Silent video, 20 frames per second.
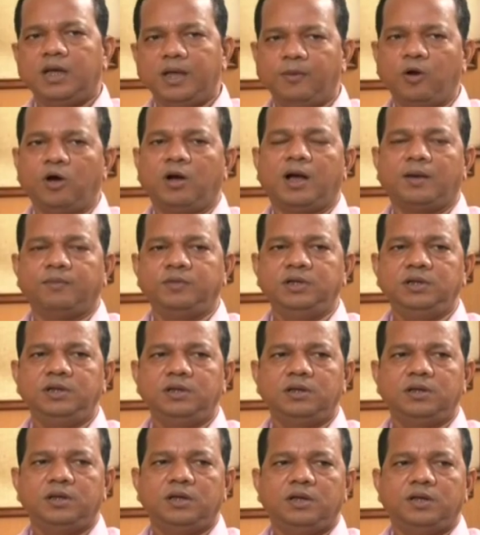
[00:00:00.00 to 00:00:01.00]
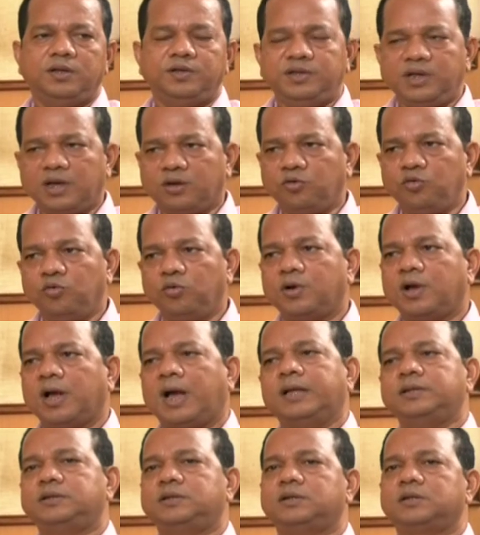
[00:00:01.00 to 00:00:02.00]
এবং আমি যে কোনো
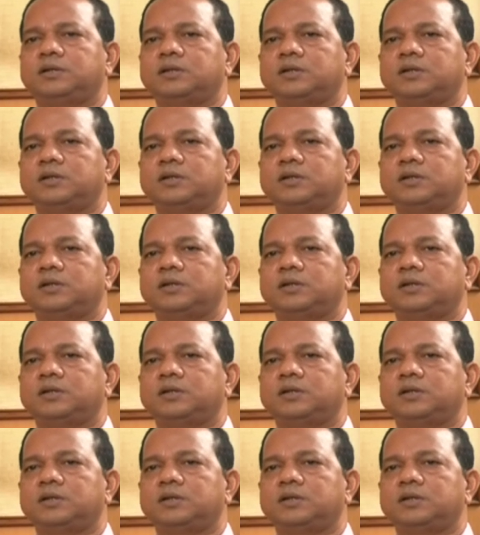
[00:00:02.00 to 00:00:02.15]
কাজ